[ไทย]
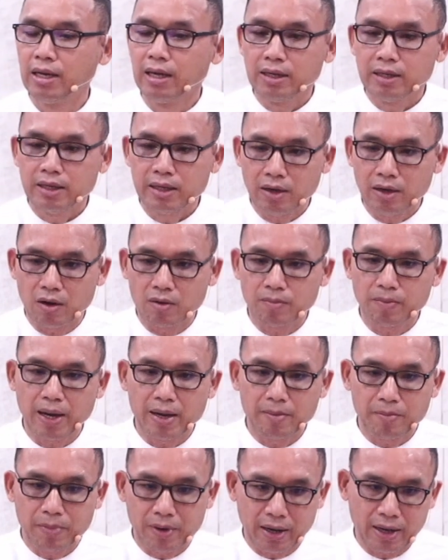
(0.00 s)
ที่ออกไป
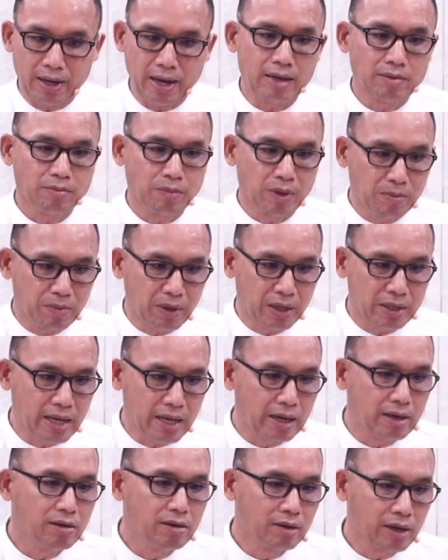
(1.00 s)
ประกาศเป็นพยาน
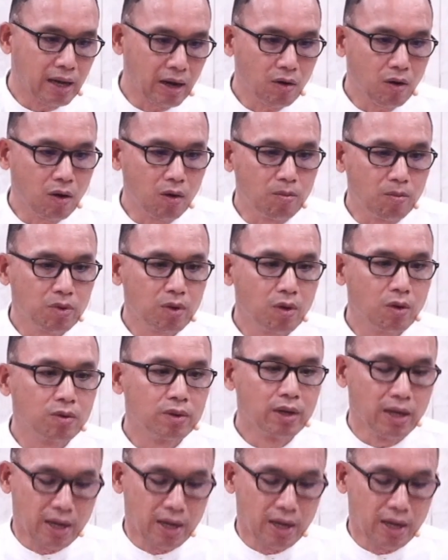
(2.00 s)
เรื่องราวของพระองค์